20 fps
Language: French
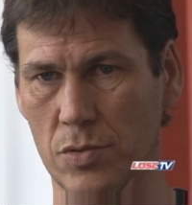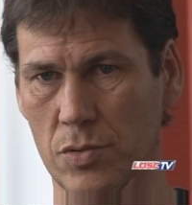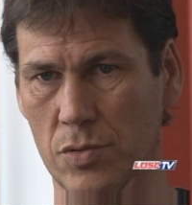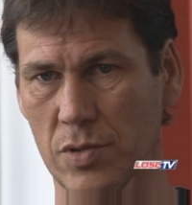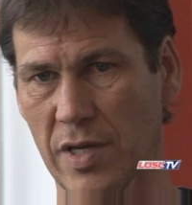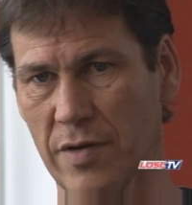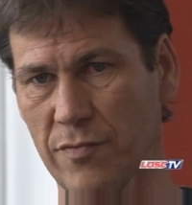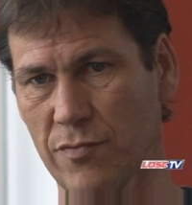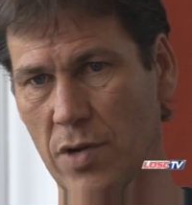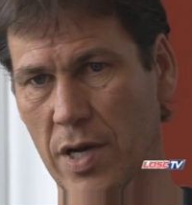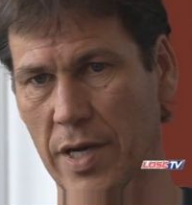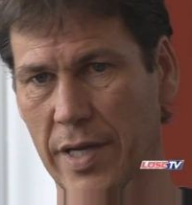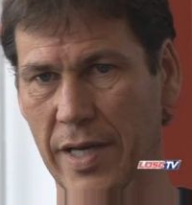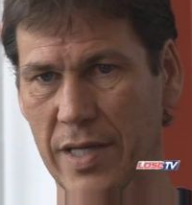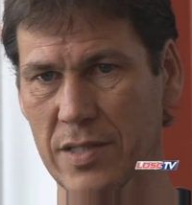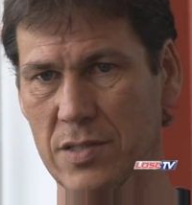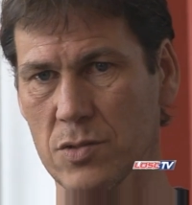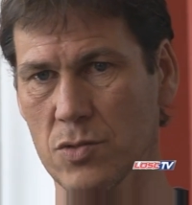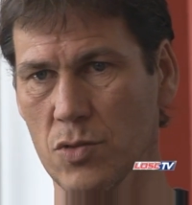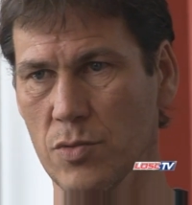d'avoir
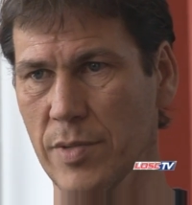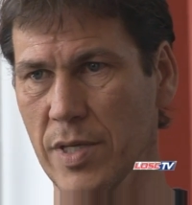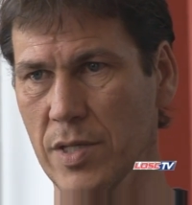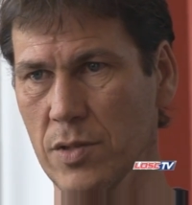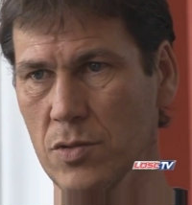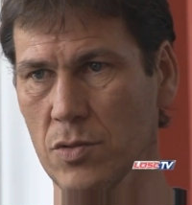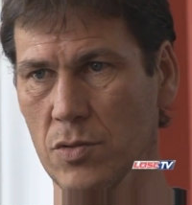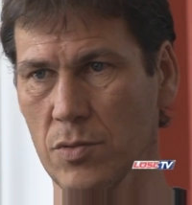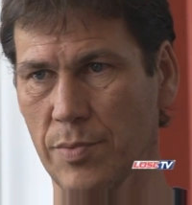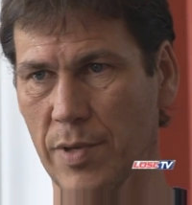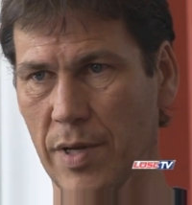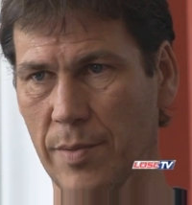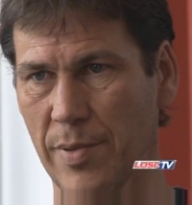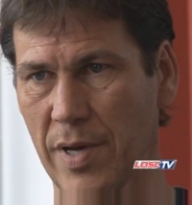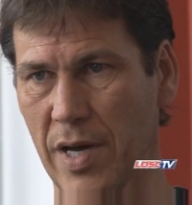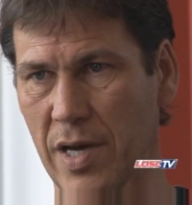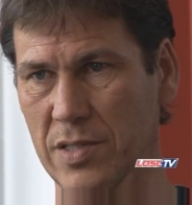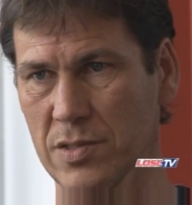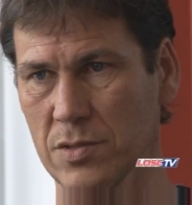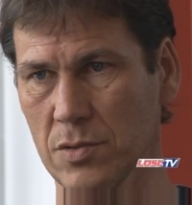quatre semaines de
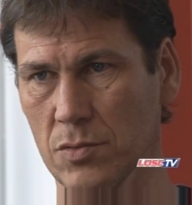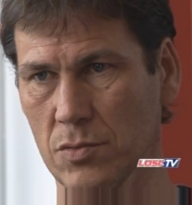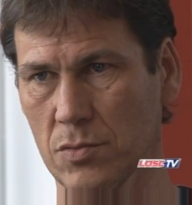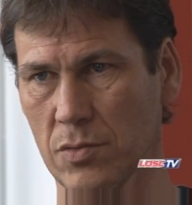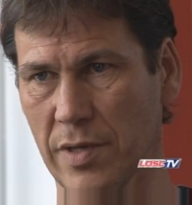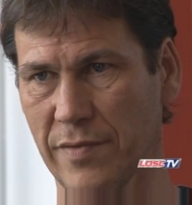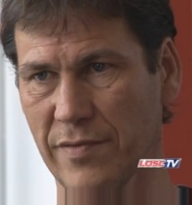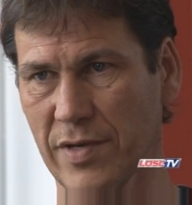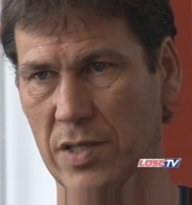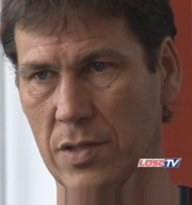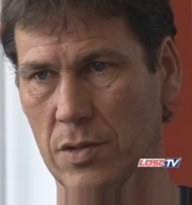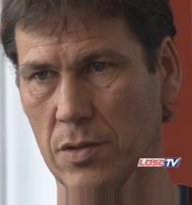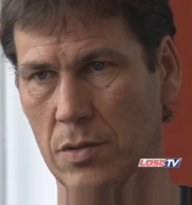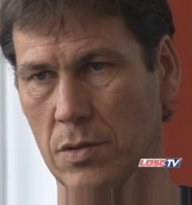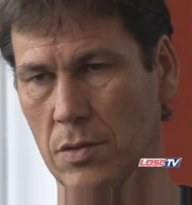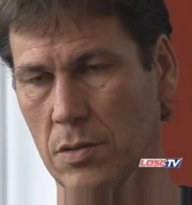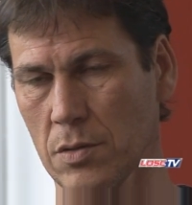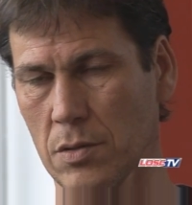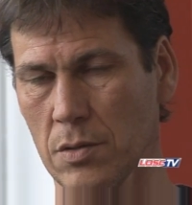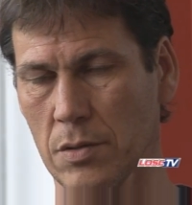préparation avec
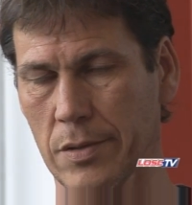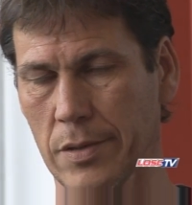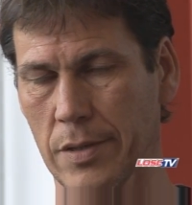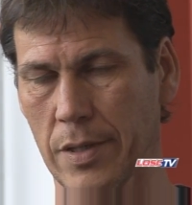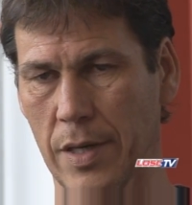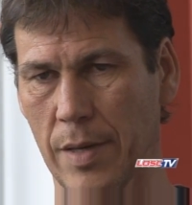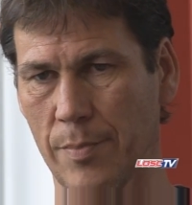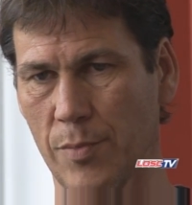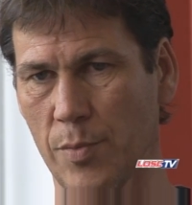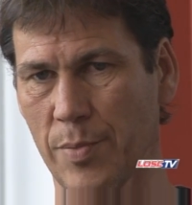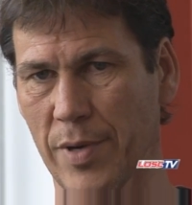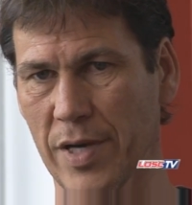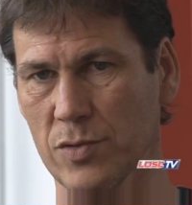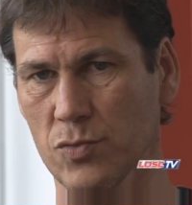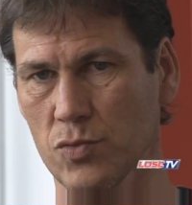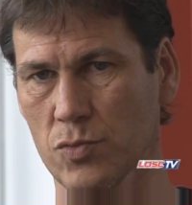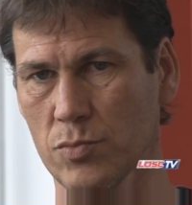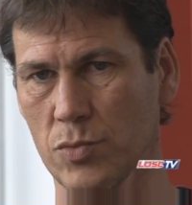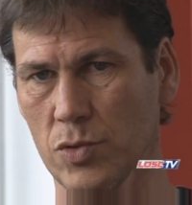à peu près tout le